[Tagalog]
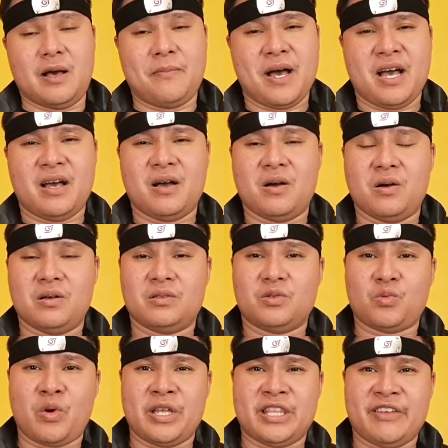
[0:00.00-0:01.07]
Aba,
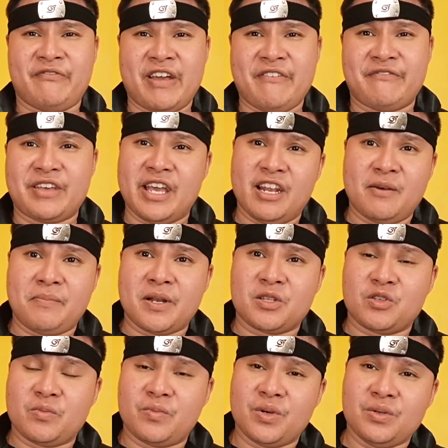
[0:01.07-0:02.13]
25k na pala
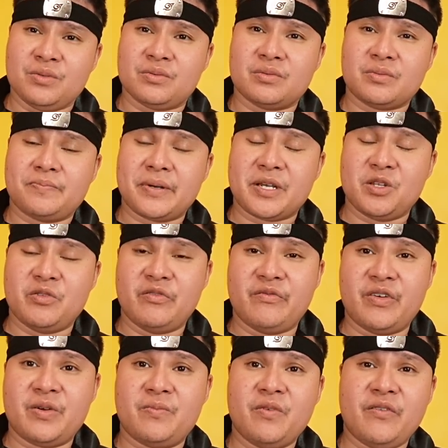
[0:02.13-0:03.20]
to, bro. Pag
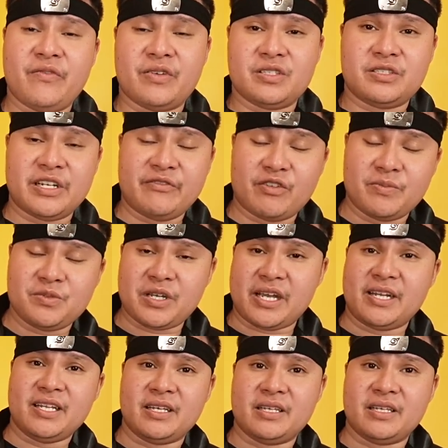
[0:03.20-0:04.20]
ginonvert mo from, straight from China.